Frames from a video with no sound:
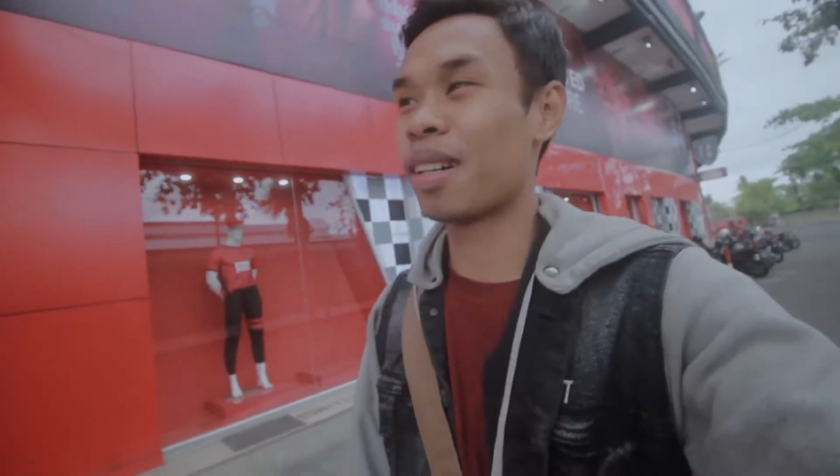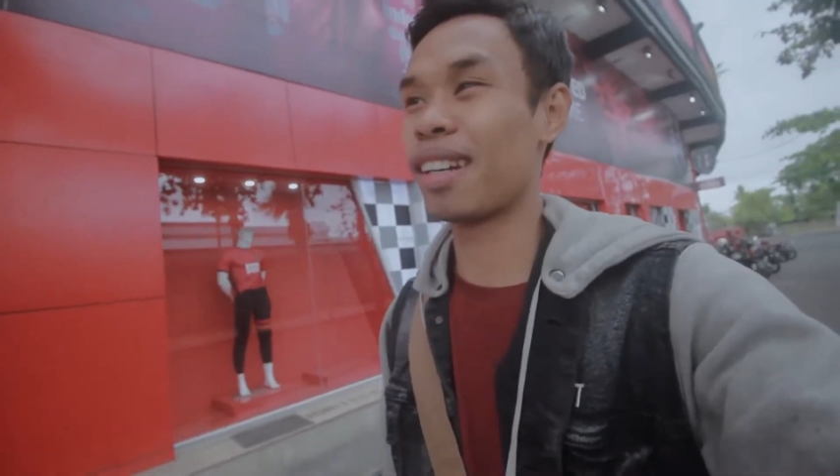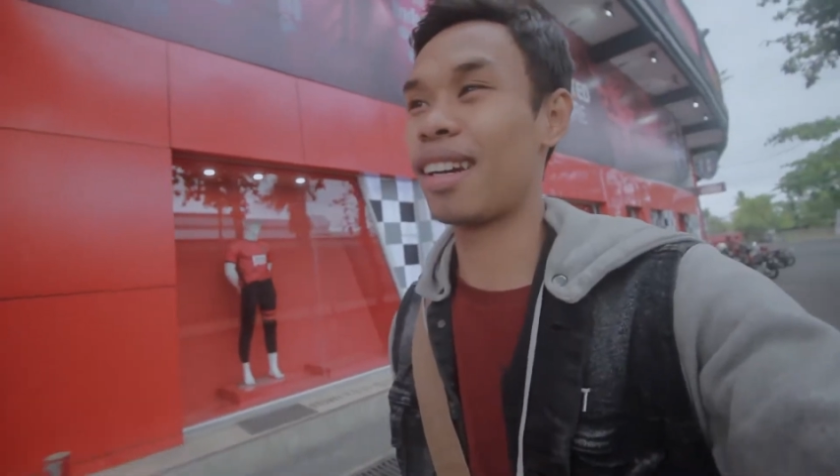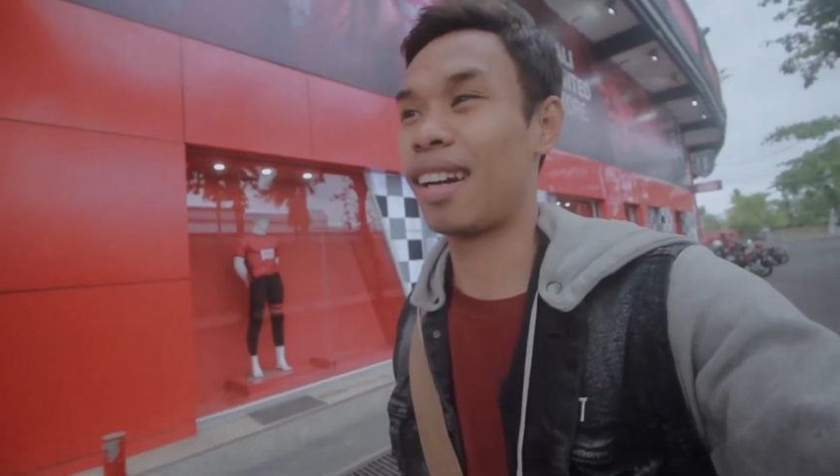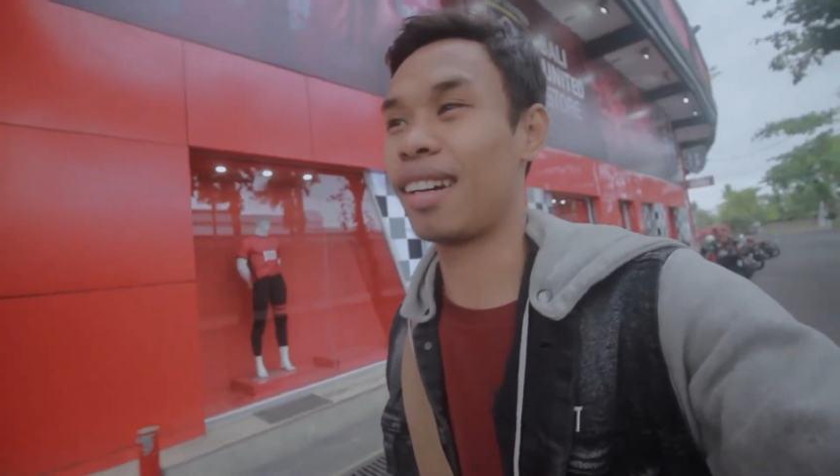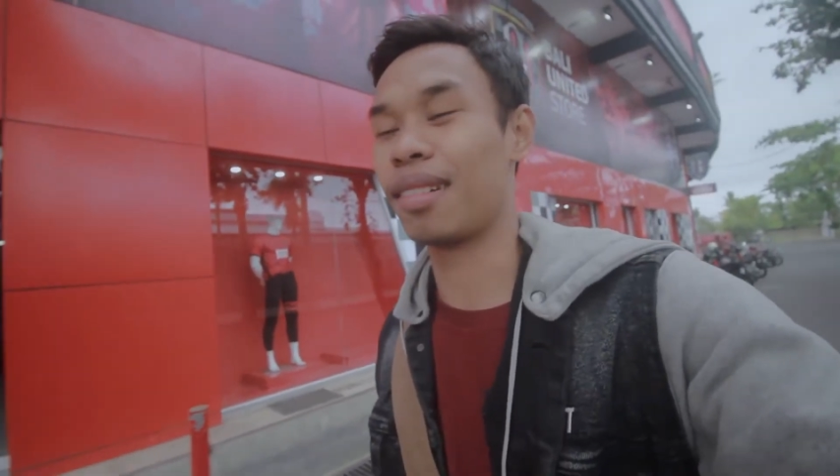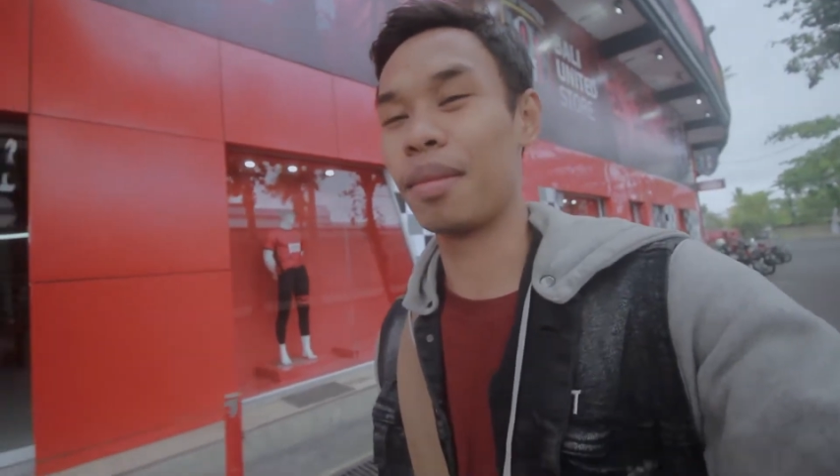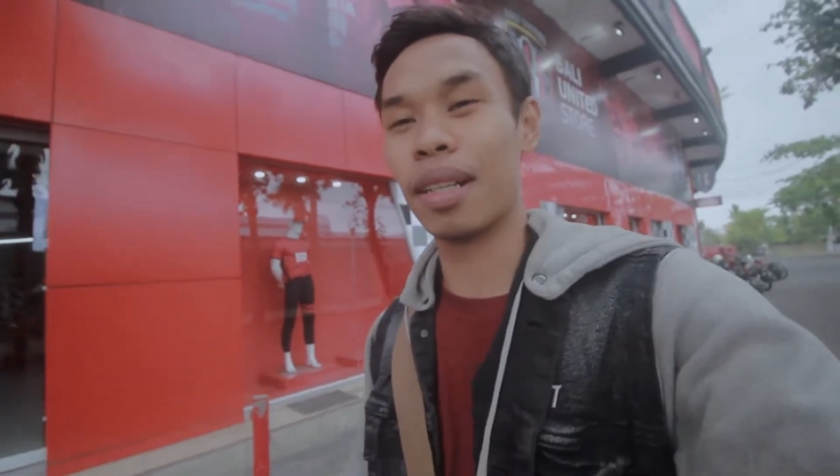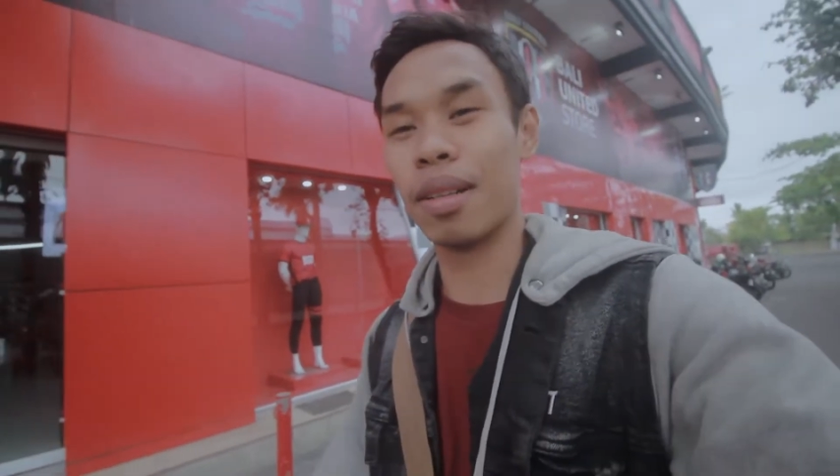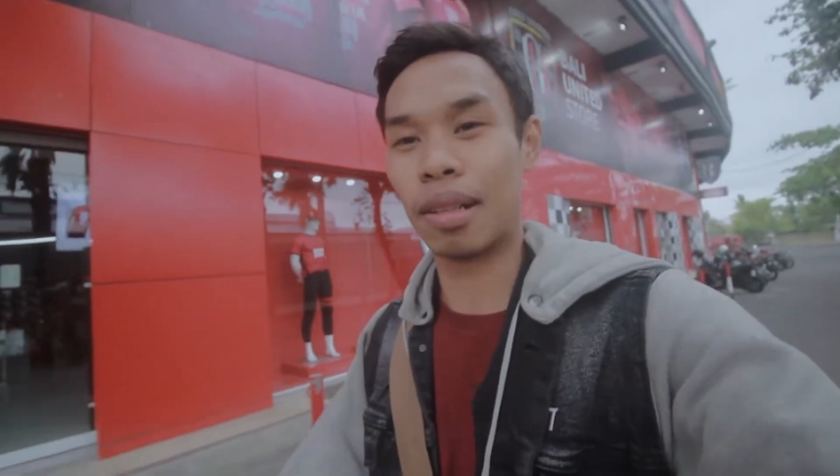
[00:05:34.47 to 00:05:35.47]
mungkin yang
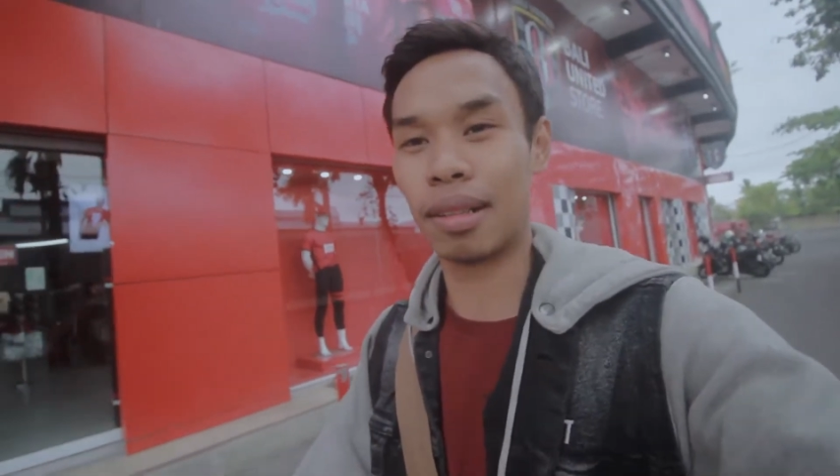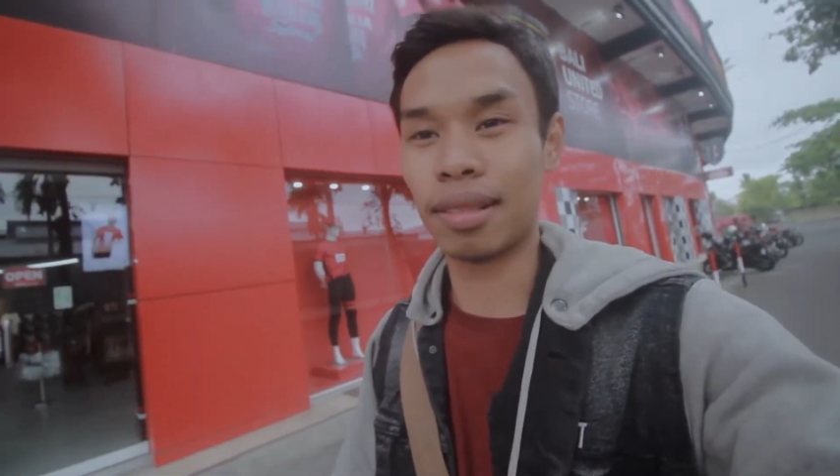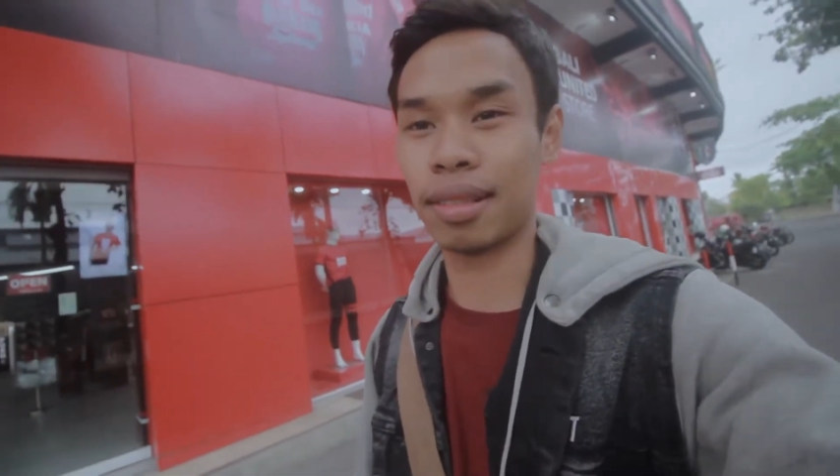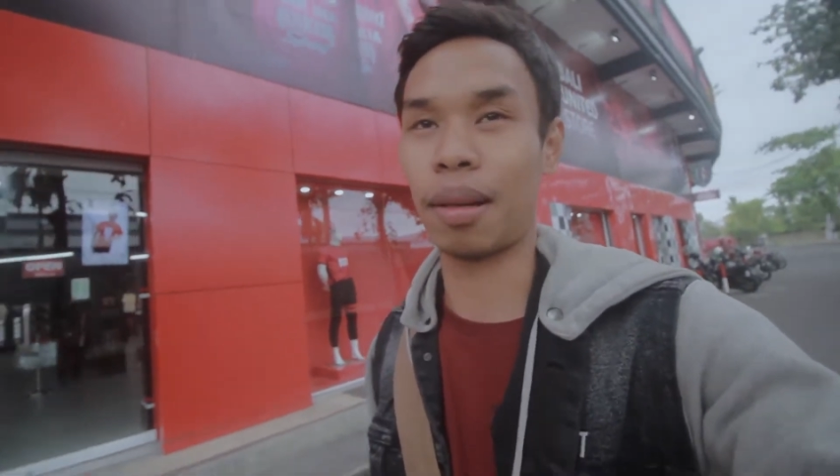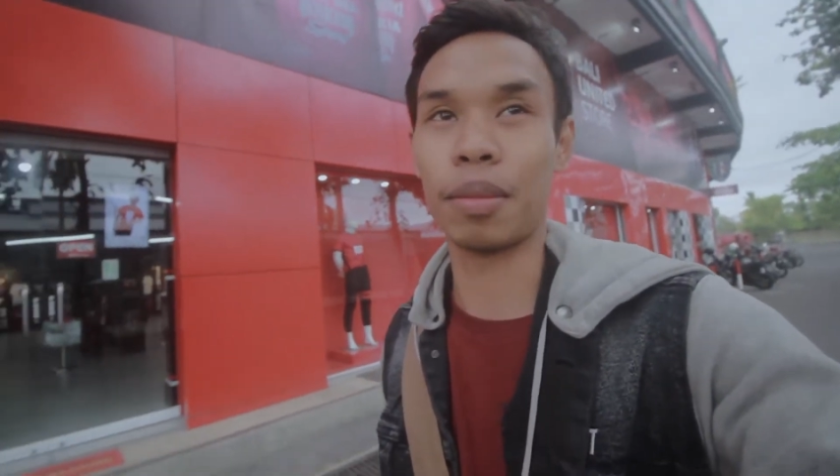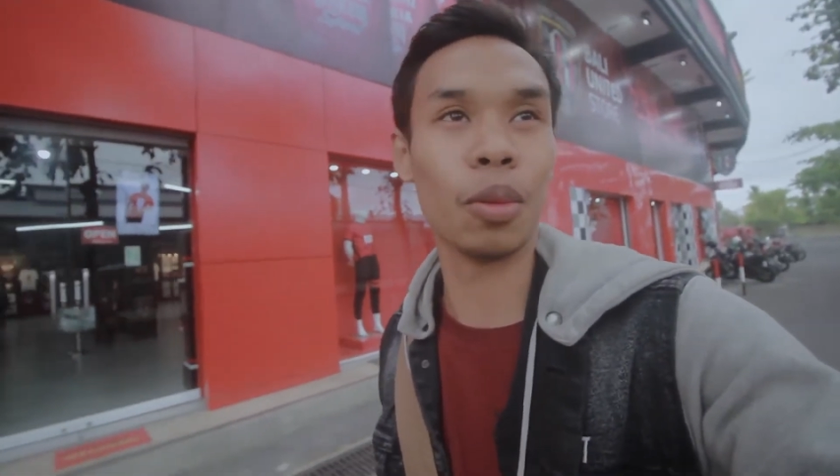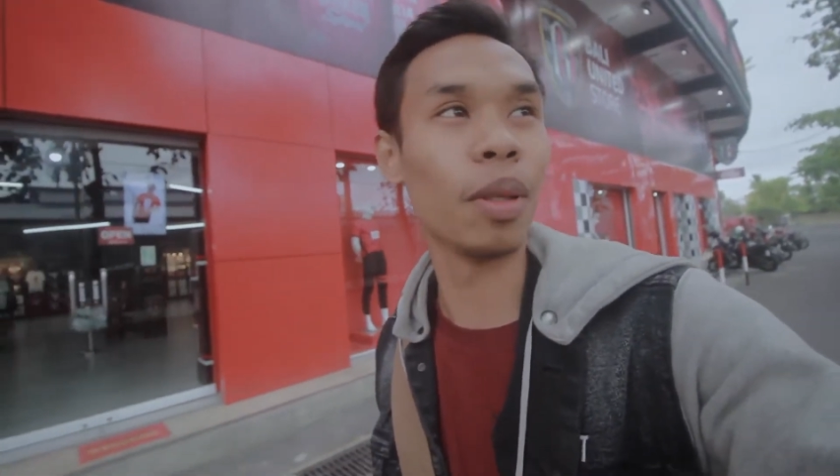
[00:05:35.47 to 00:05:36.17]
bingung Sabtu